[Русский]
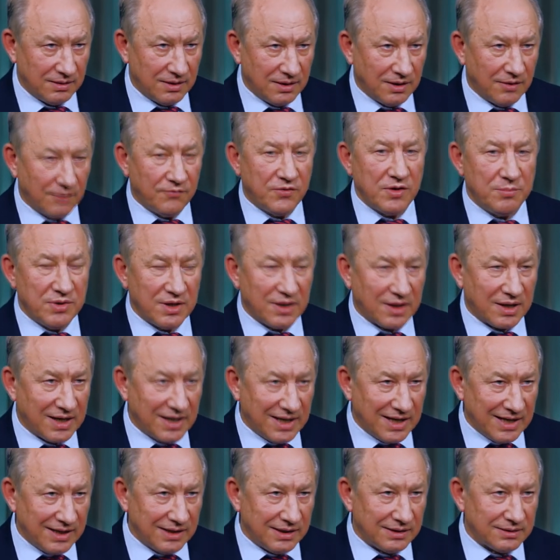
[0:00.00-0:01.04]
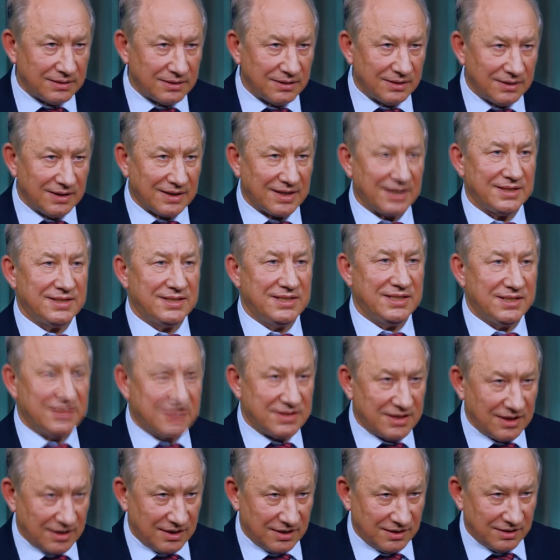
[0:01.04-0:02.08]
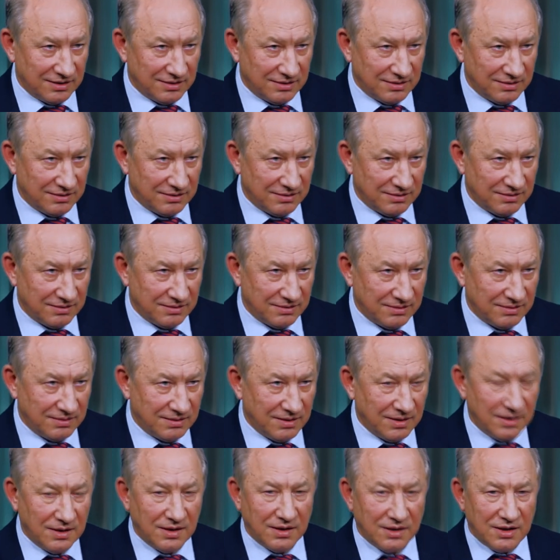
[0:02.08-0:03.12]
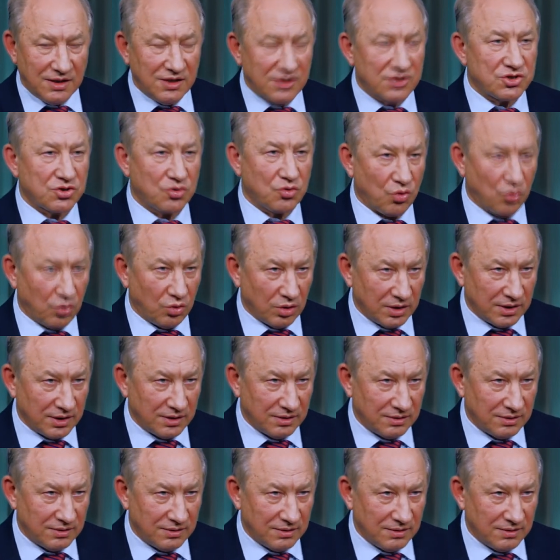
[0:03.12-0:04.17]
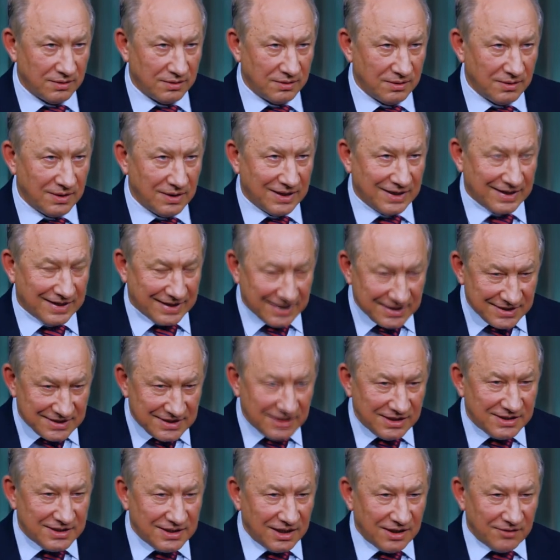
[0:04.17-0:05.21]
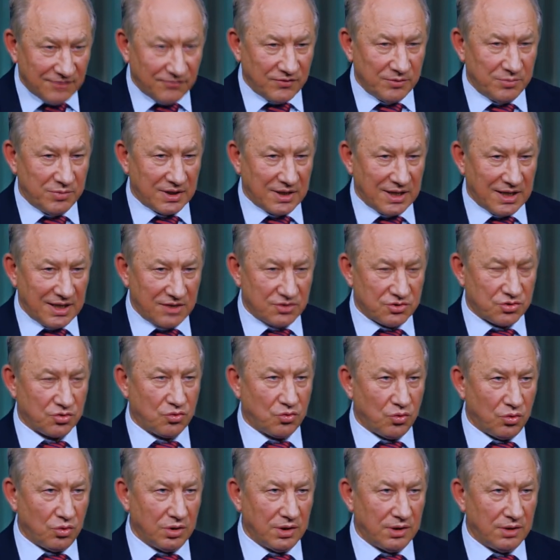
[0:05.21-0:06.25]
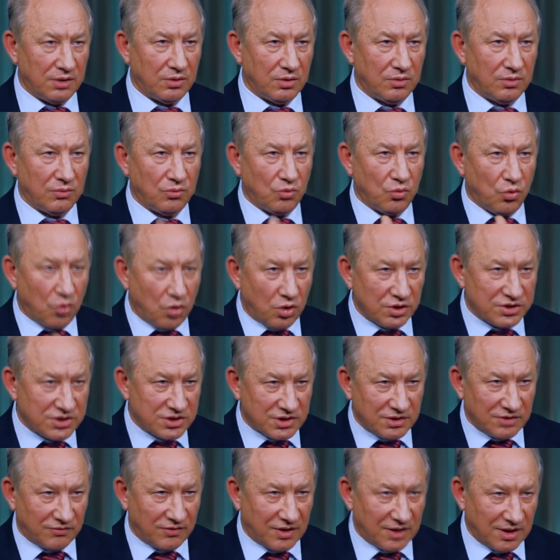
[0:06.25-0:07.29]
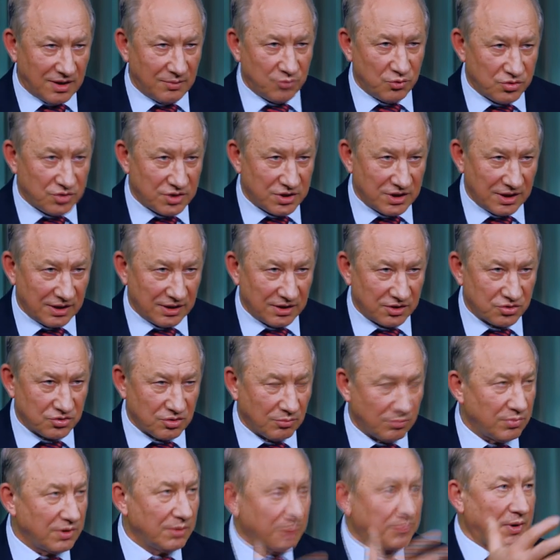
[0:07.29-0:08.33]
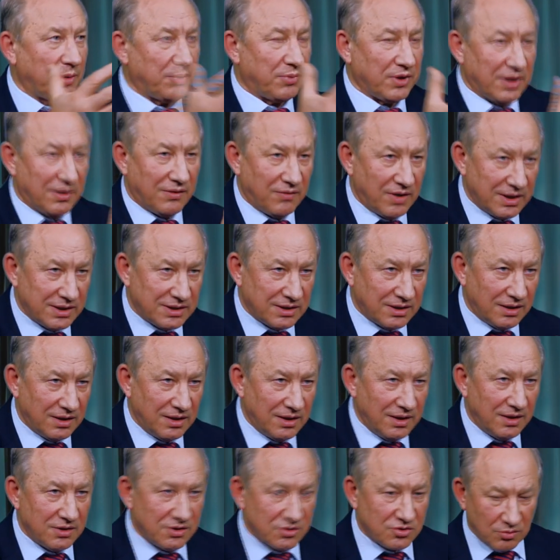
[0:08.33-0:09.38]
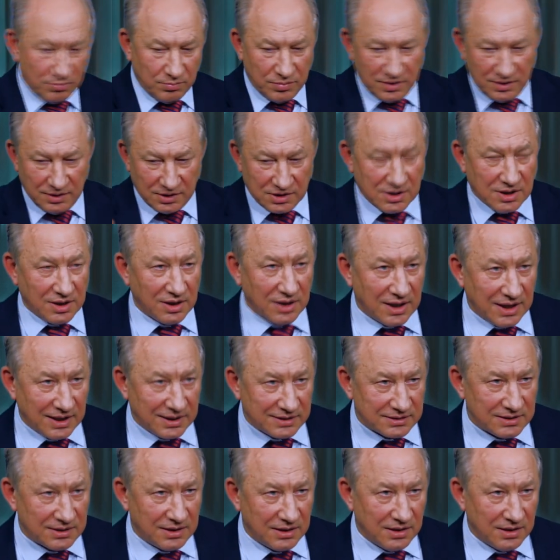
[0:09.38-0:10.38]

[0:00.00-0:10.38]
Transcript: выбирает родители и школы. Родители выбирают школы очного обучения, чтобы был преподаватель, чтобы был класс,